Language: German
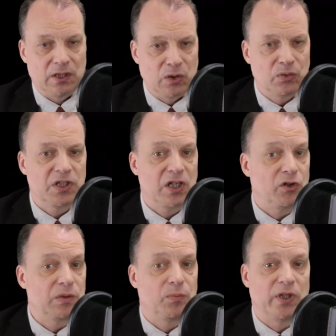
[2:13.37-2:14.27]
Es lohnt sich
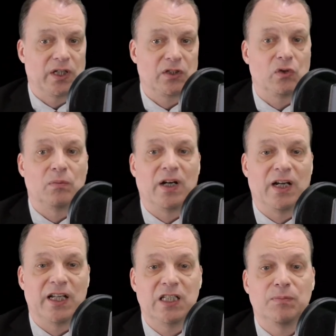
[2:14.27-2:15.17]
auch, die Projekte
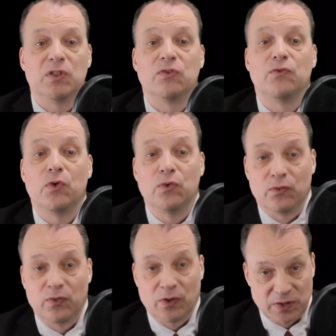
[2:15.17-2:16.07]
Nummer 1 bis
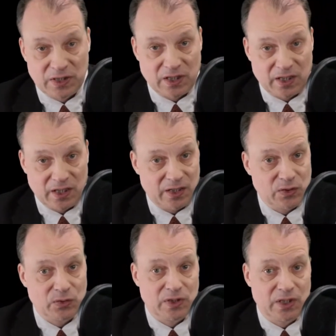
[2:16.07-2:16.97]
5 aus dieser Reihe
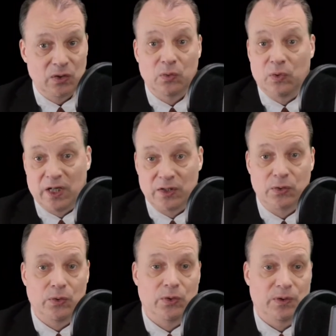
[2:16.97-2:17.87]
anzusehen oder
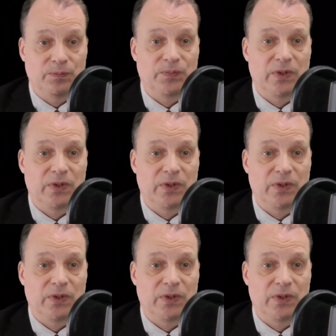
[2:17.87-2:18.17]
anzuhören.